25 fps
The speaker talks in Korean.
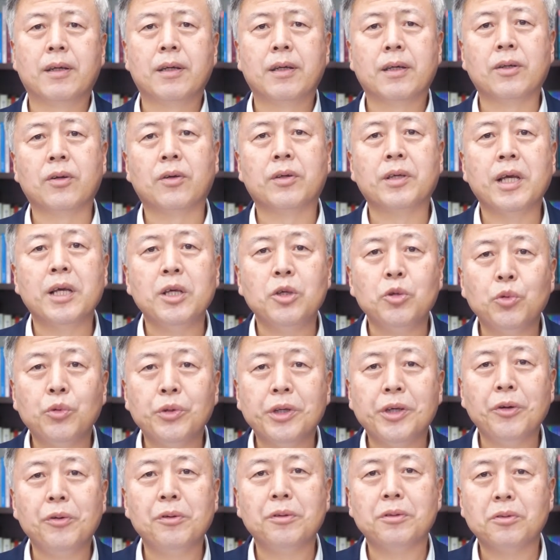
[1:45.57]
그렇게
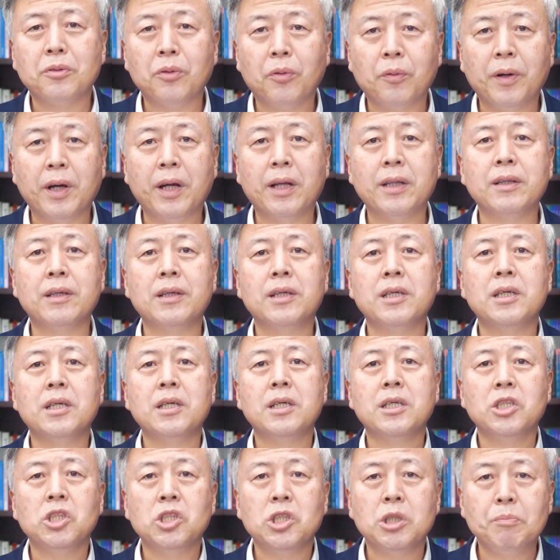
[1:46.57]
육 개월 동안
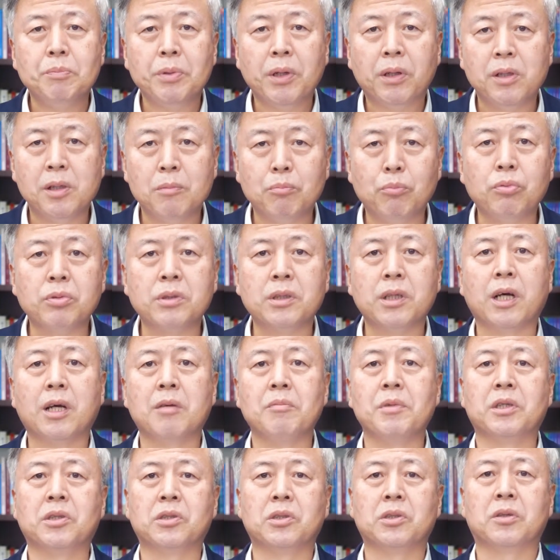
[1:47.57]
시편을
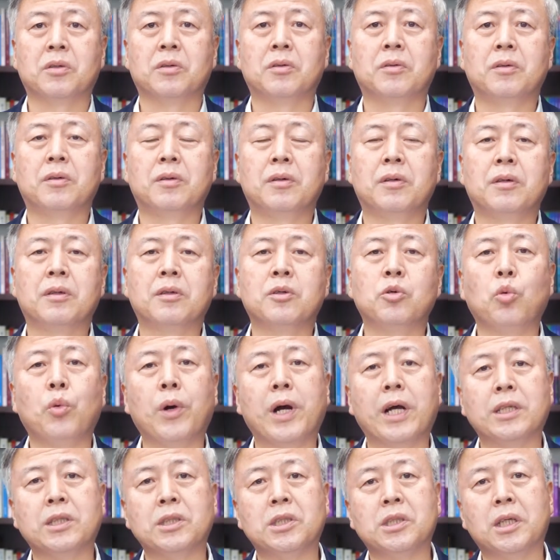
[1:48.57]
묵상하면서 그
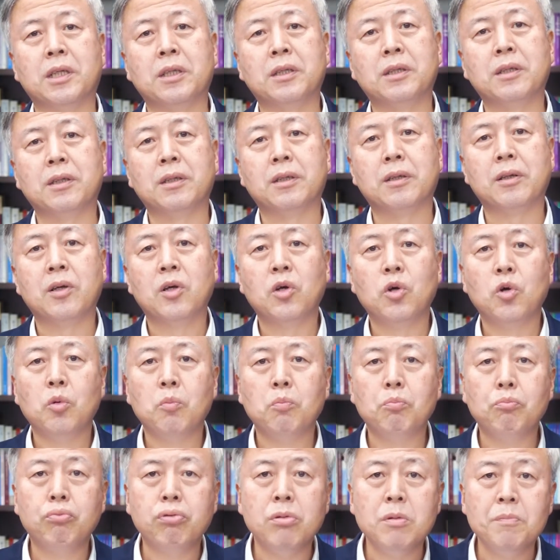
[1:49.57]
환자는
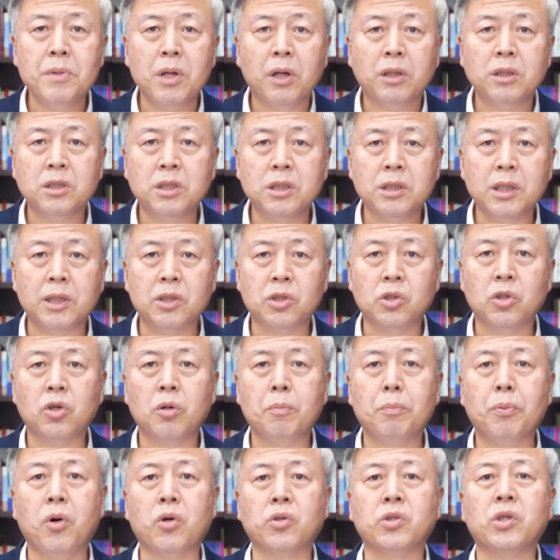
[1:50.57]

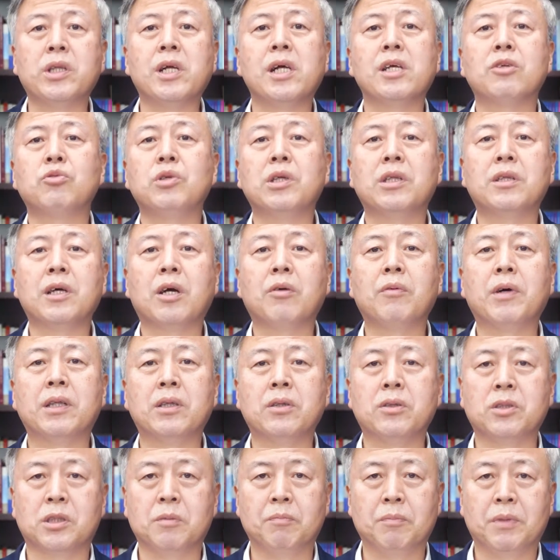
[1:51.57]
불면증에서 벗어날 수 있다고
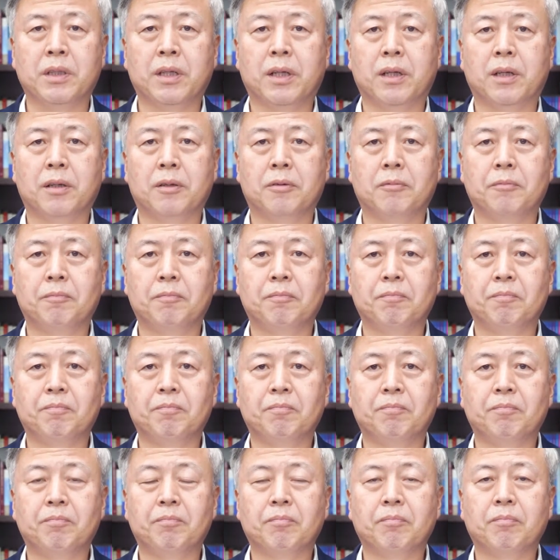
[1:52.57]
하는 것입니다.
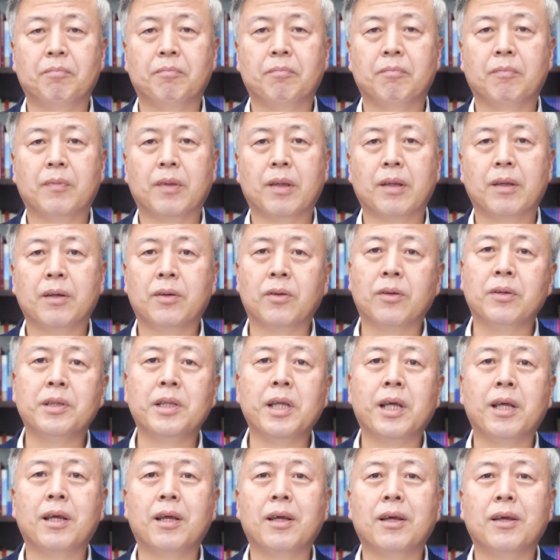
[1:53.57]

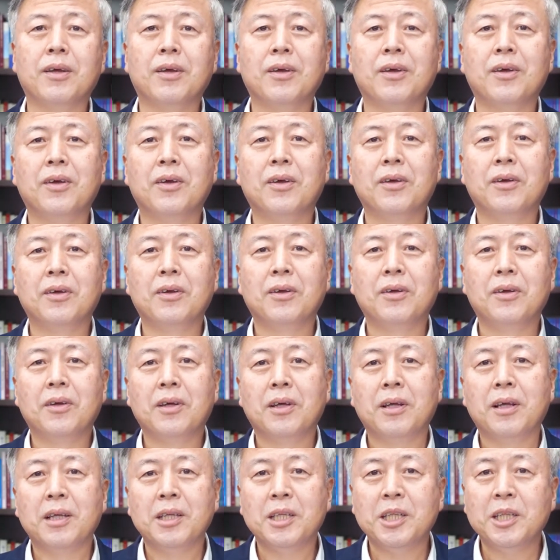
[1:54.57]
그런데
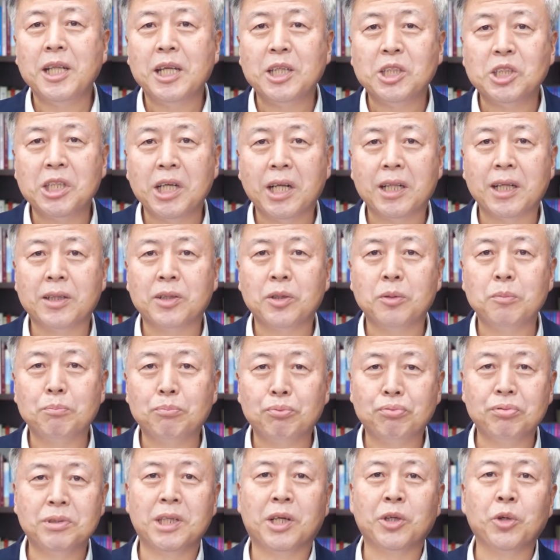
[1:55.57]
기대치 않았던
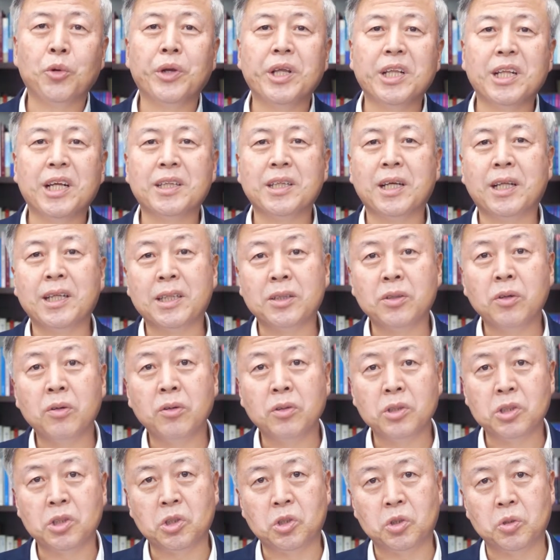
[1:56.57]
부작용이 나타났던
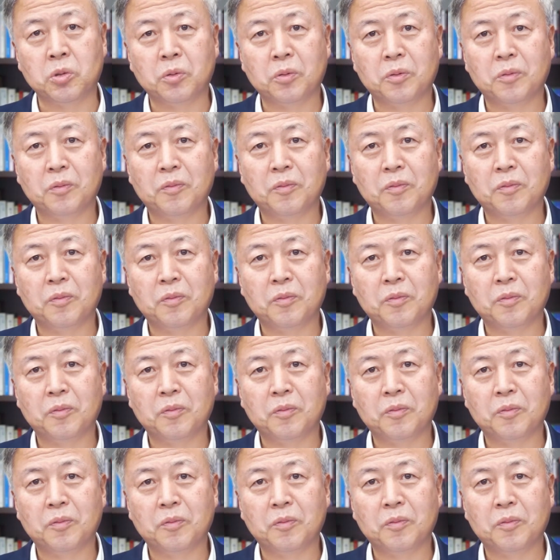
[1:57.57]
것이죠.